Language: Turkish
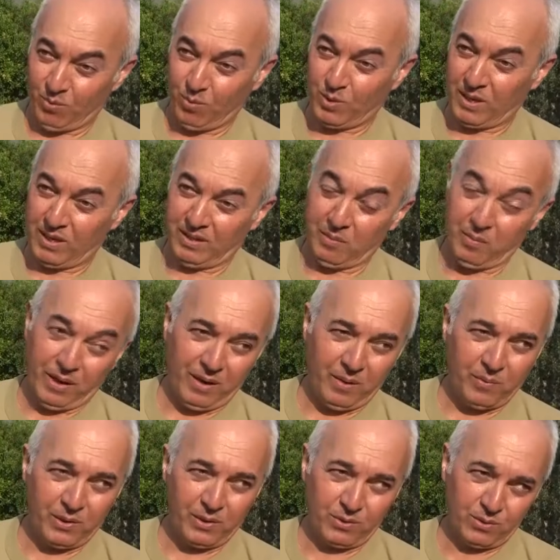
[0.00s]
özellikle ben
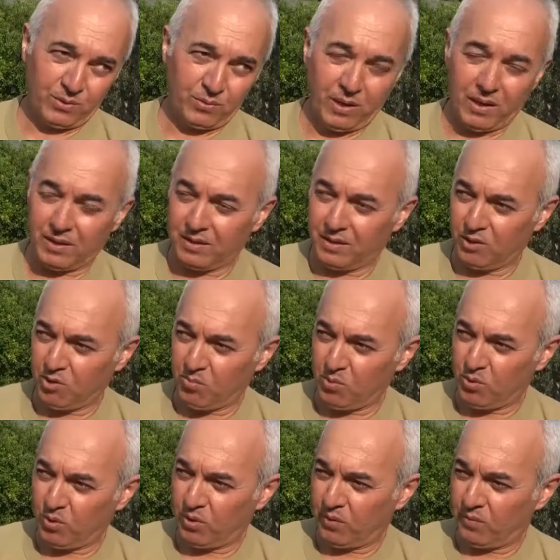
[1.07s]
ama daha geniş bir
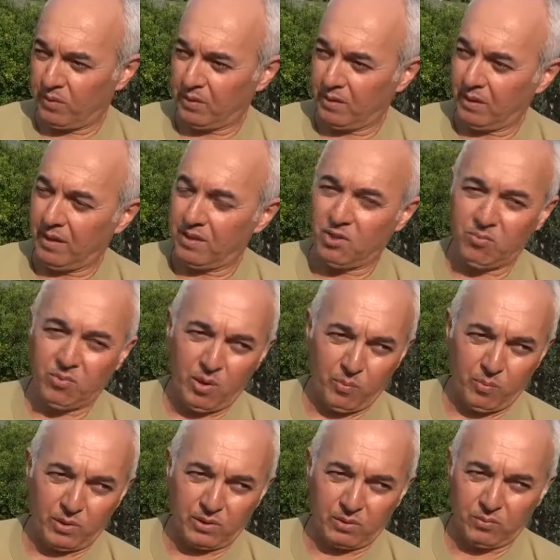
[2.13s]
coğrafyada ekim
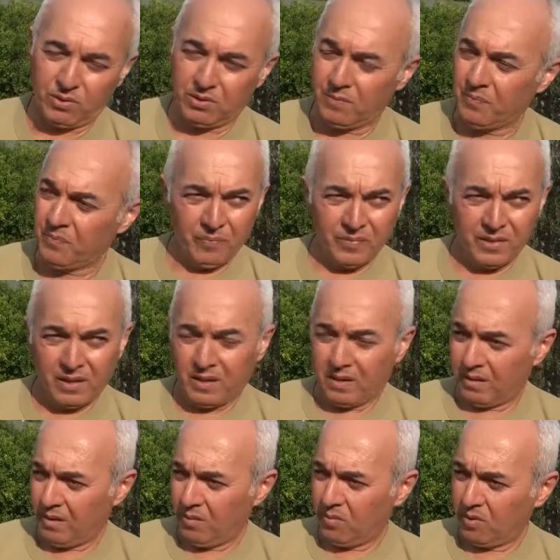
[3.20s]
yapmadığım için
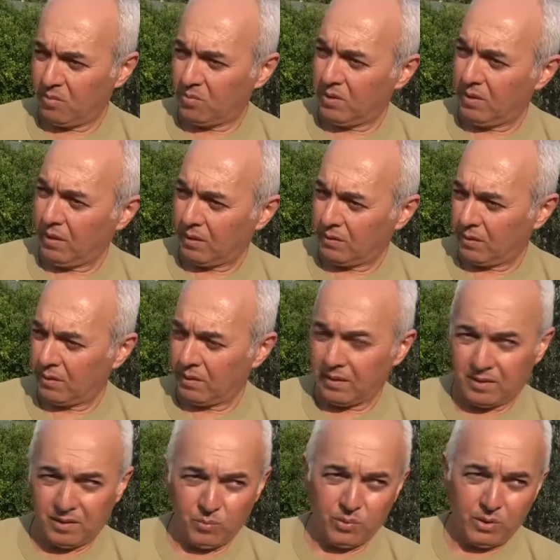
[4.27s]
eminim ki Adana
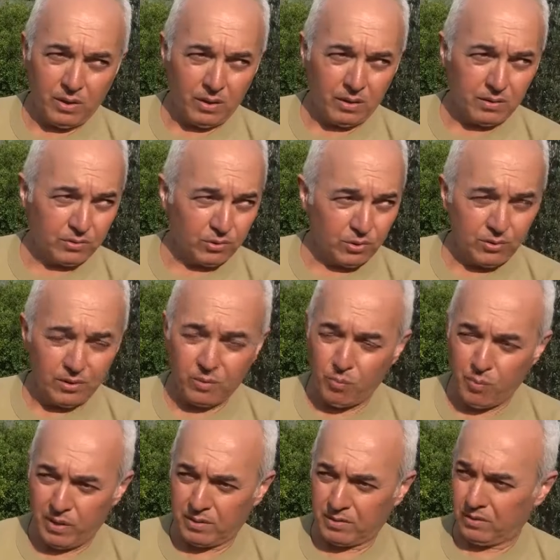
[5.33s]
iklimine yakın işte
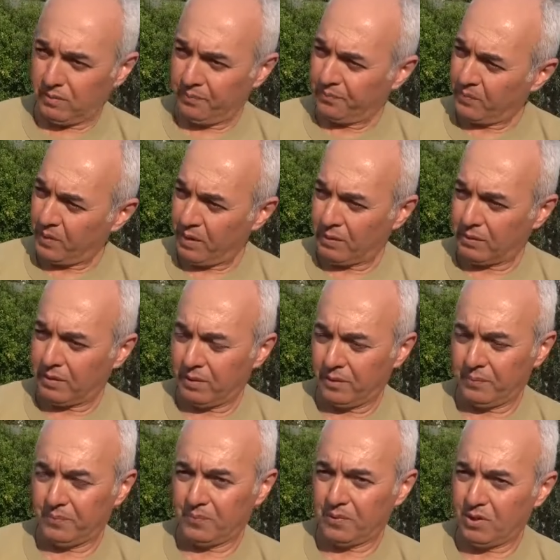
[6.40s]
Mersin,
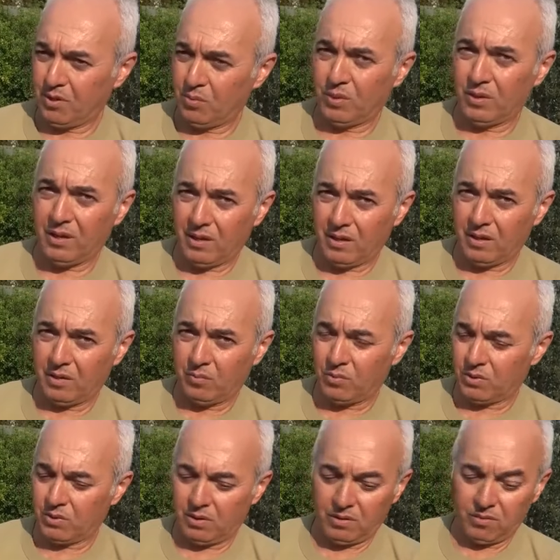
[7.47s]
Hatay gibi
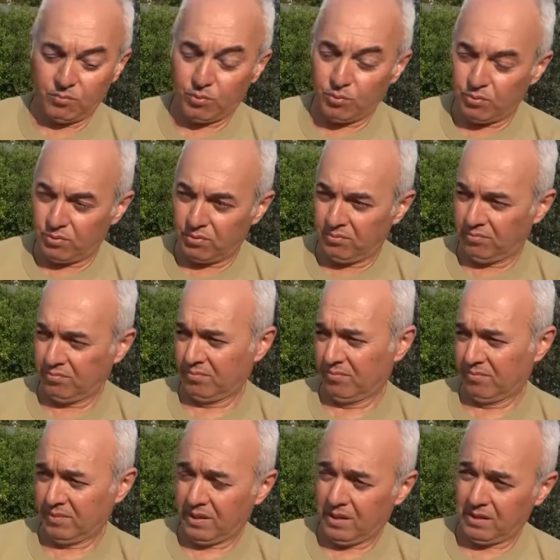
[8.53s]
illerimizde bu ürün
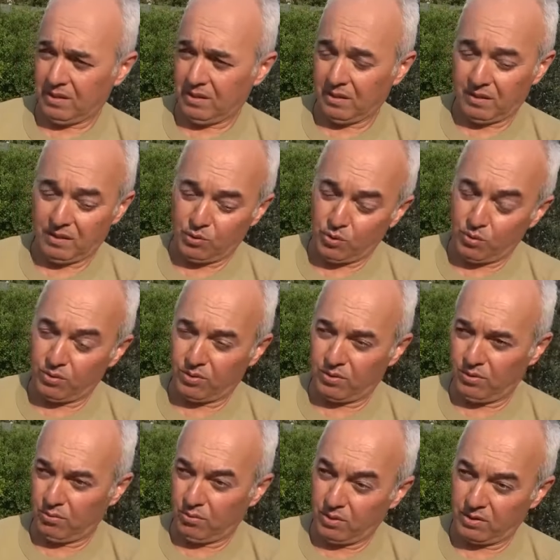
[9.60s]
kesinlikle çok
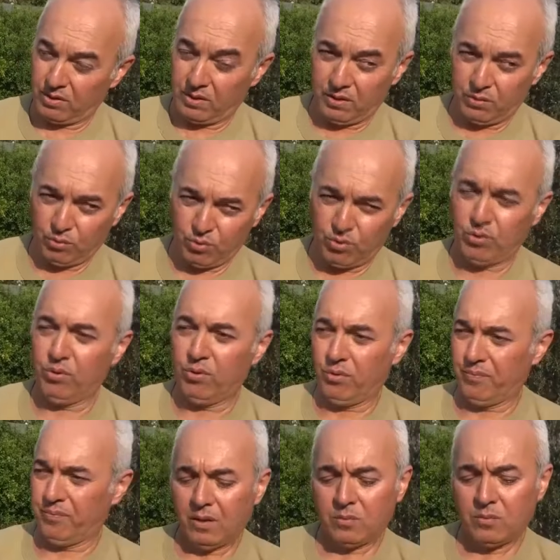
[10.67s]
iyi olacağını
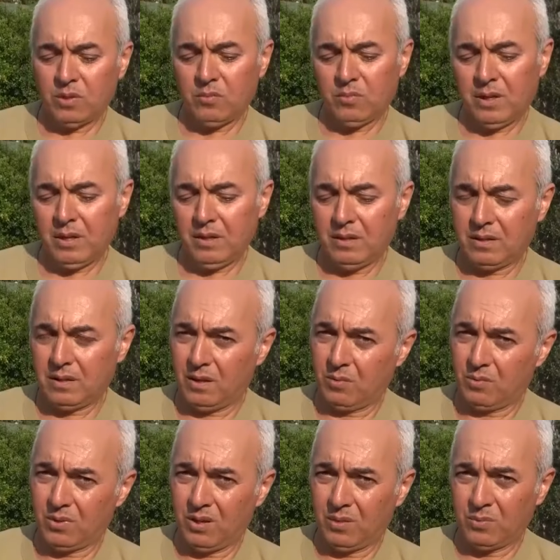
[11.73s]
düşünüyorum. Bizim yerli
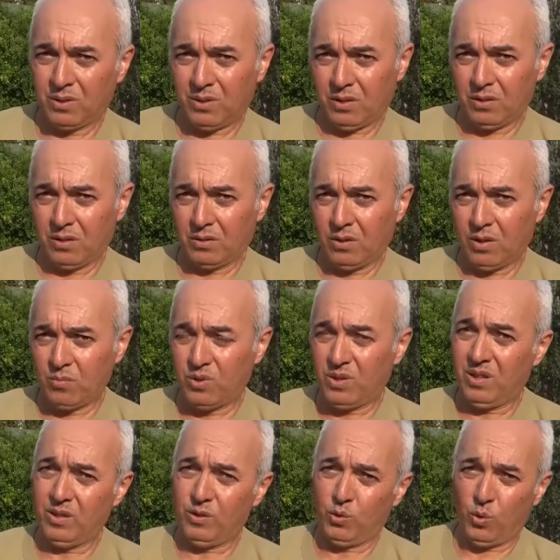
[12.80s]
sarımsağımız kadar tabii
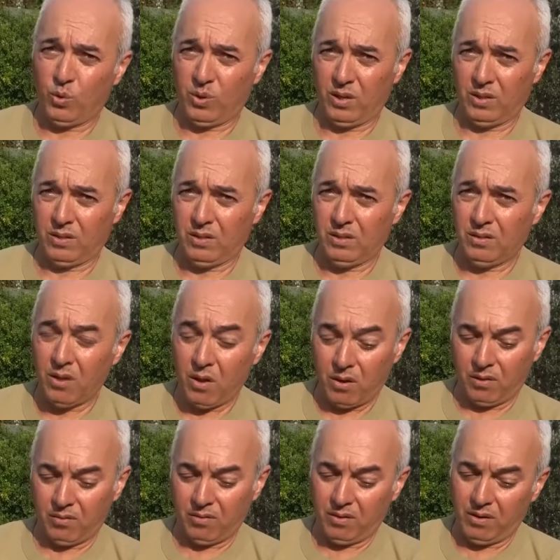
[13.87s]
ki çok keskin
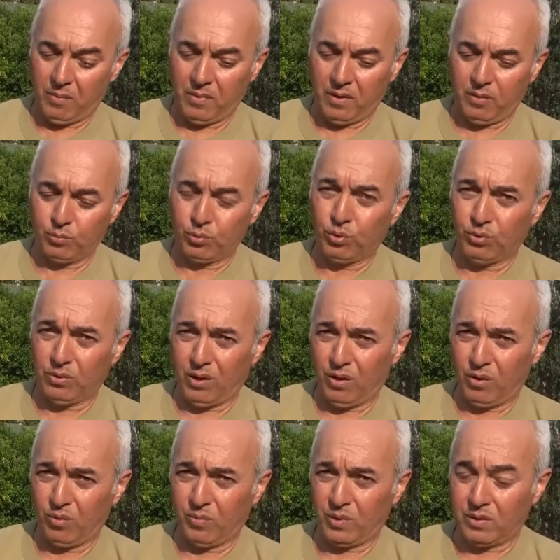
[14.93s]
değil ama bunun da
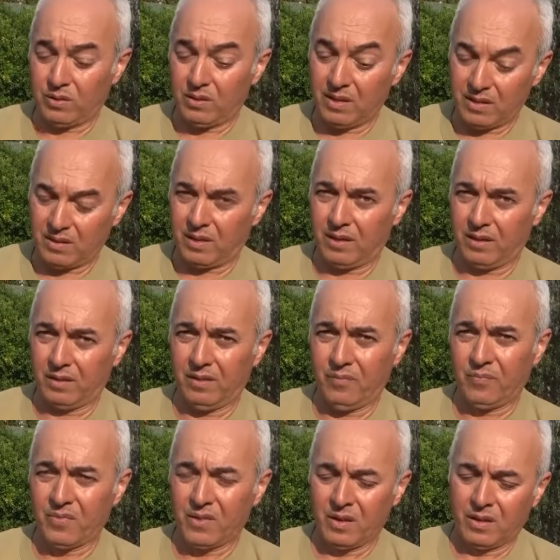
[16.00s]
aroması yeterli.
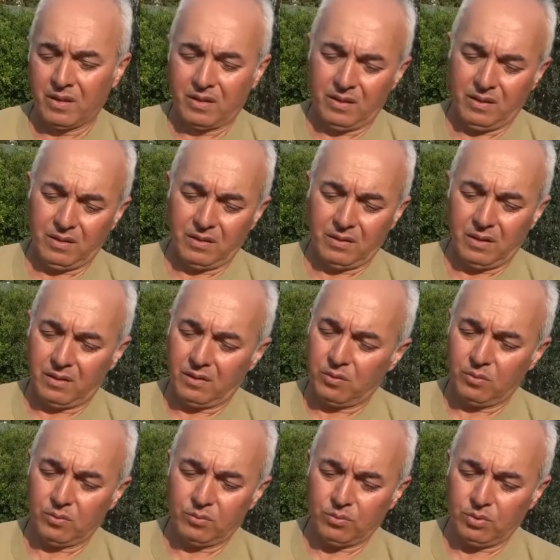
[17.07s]
Ee, yani
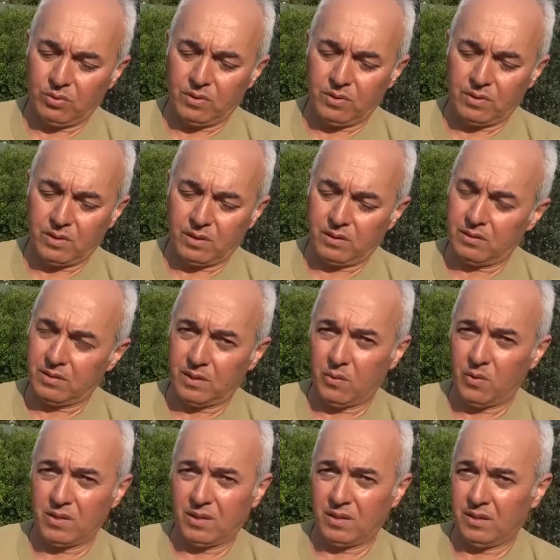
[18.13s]
Türk insanının
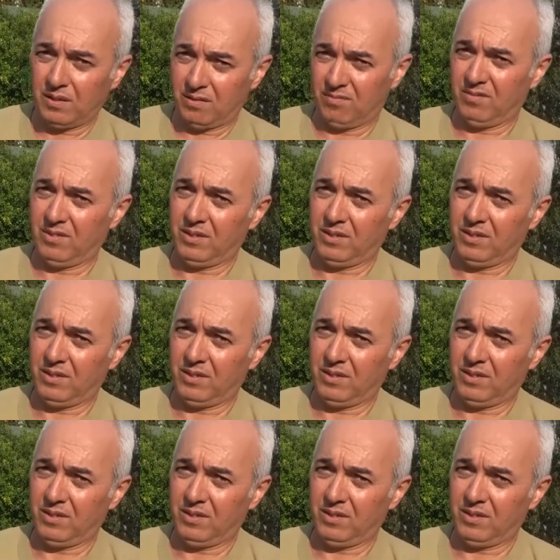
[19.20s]
seveceğini e,